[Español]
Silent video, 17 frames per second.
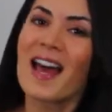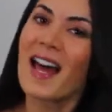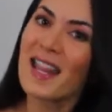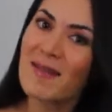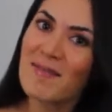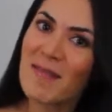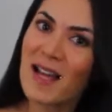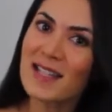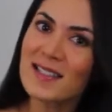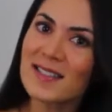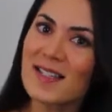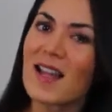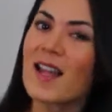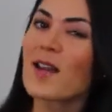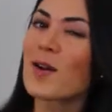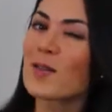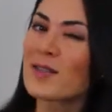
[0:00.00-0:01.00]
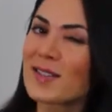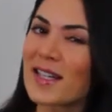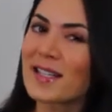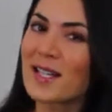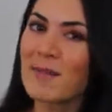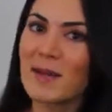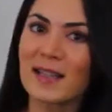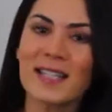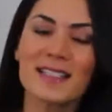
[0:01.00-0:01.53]
Además,
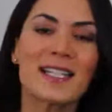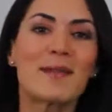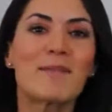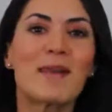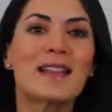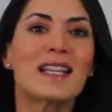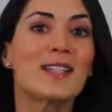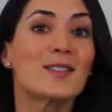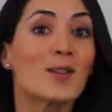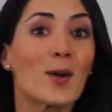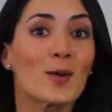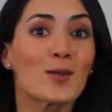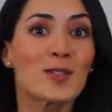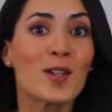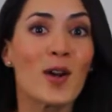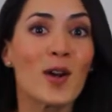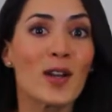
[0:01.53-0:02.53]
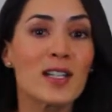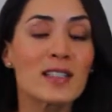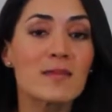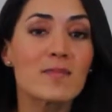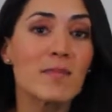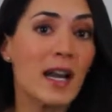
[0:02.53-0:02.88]
constantemente se inventan soluciones